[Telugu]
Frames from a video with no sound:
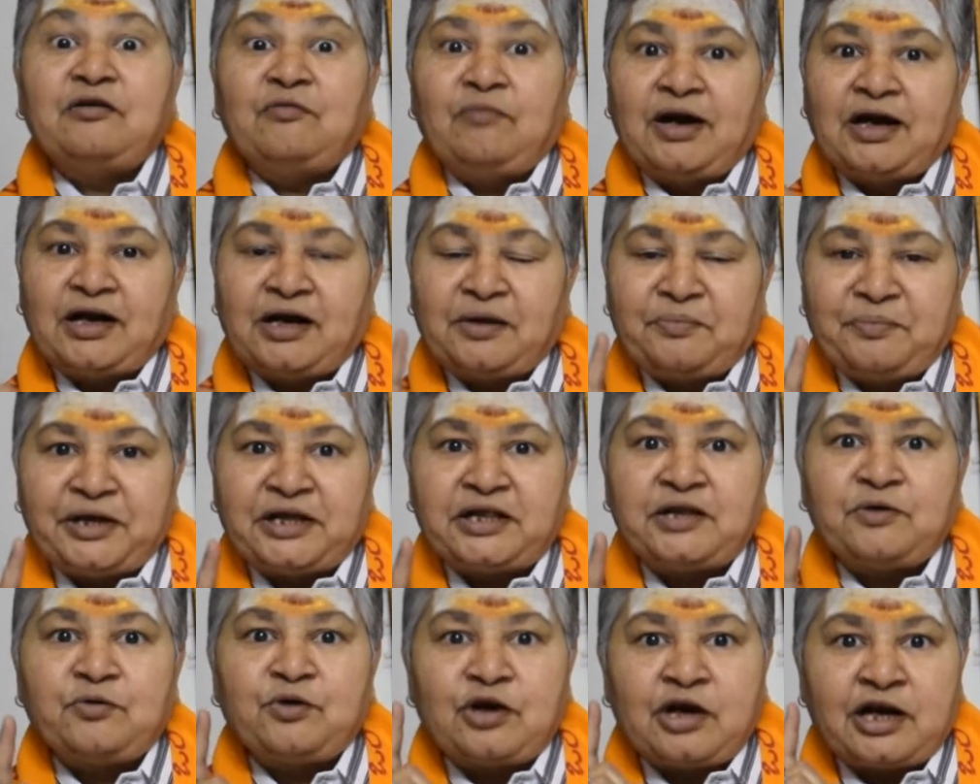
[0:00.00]
వాళ్ళ మీద
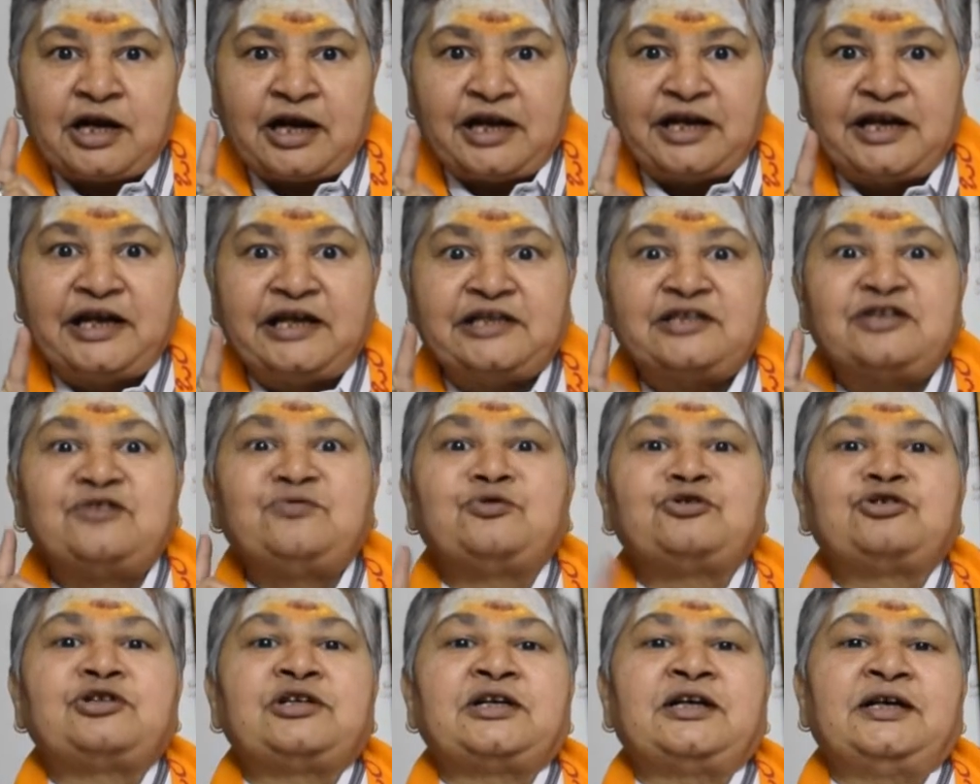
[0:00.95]
ఒక కన్నేసి
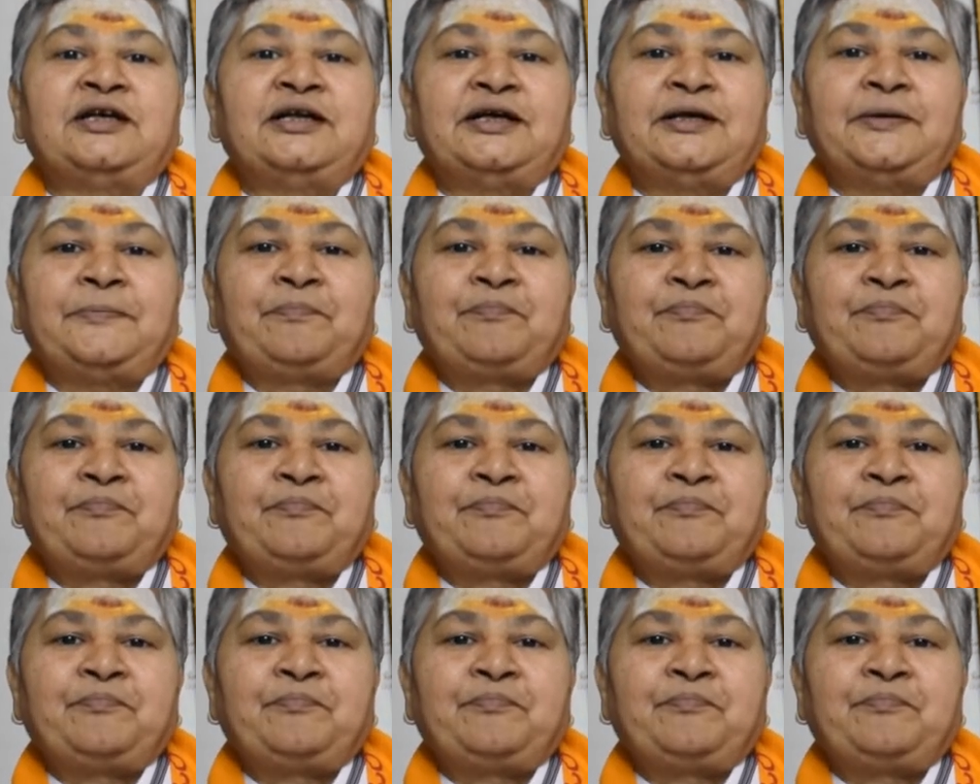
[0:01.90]
ఉంచండి